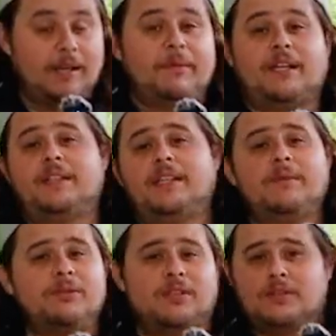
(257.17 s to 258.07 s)
La marca
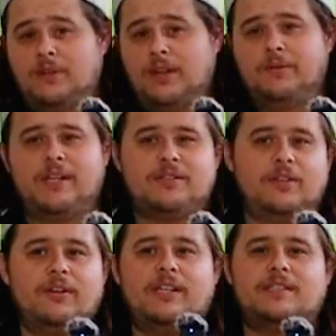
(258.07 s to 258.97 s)
tiene muchas
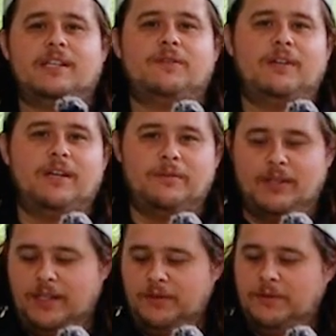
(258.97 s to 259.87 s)
colaboraciones, ha
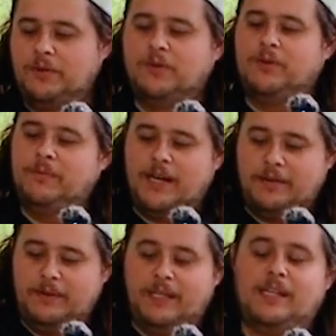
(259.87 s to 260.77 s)
colaborado con
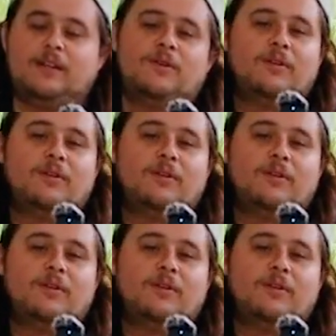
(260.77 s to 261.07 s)
Marvel,